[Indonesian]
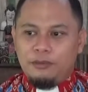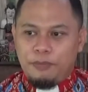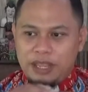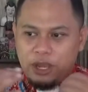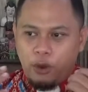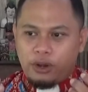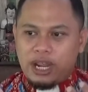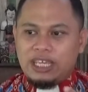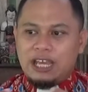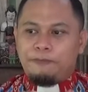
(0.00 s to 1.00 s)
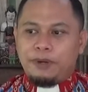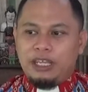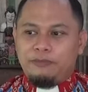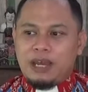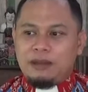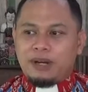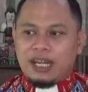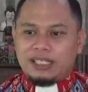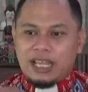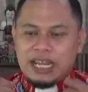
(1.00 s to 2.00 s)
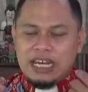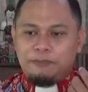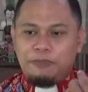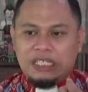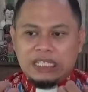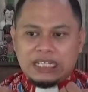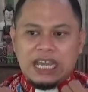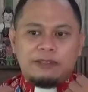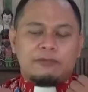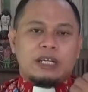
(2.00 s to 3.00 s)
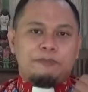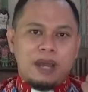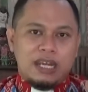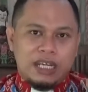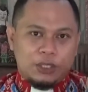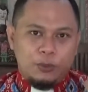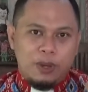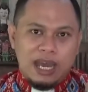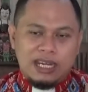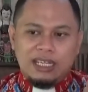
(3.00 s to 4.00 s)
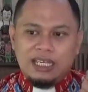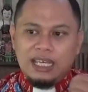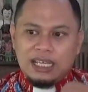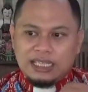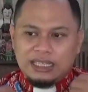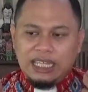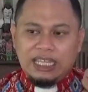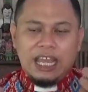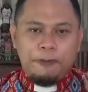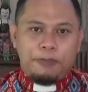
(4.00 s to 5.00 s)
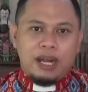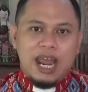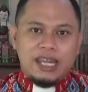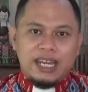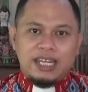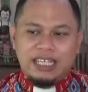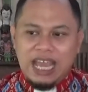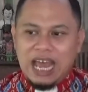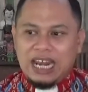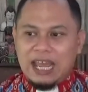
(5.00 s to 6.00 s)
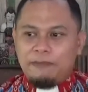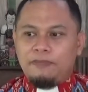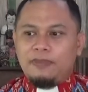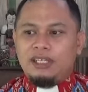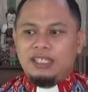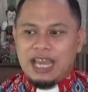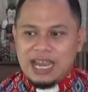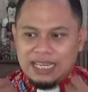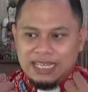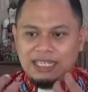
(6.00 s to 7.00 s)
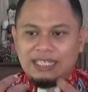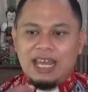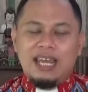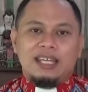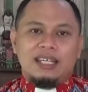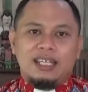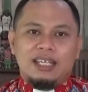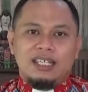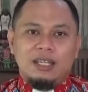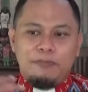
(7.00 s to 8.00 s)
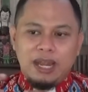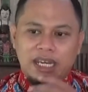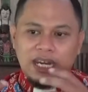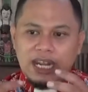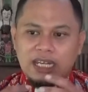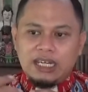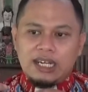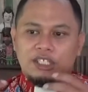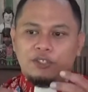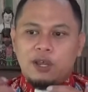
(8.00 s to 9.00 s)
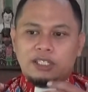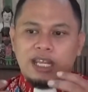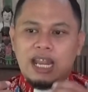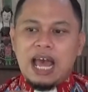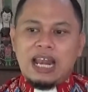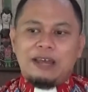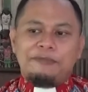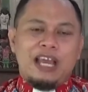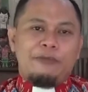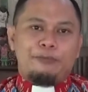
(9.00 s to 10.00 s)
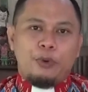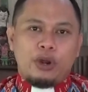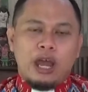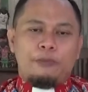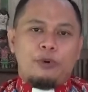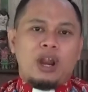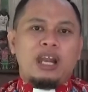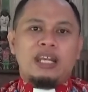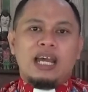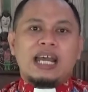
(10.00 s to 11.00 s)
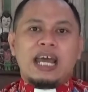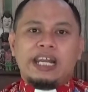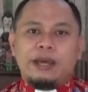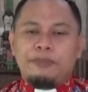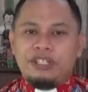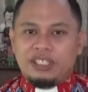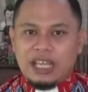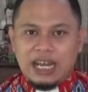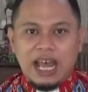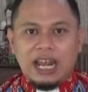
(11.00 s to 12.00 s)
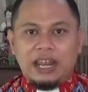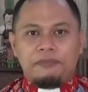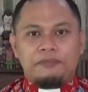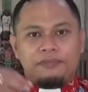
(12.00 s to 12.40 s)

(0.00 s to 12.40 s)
Banyak orang yang beriman merasakan lebih dekat kepada Tuhan ketika berada di alam yang indah dibandingkan dengan suasana alam yang porak-poranda karena bencana alam.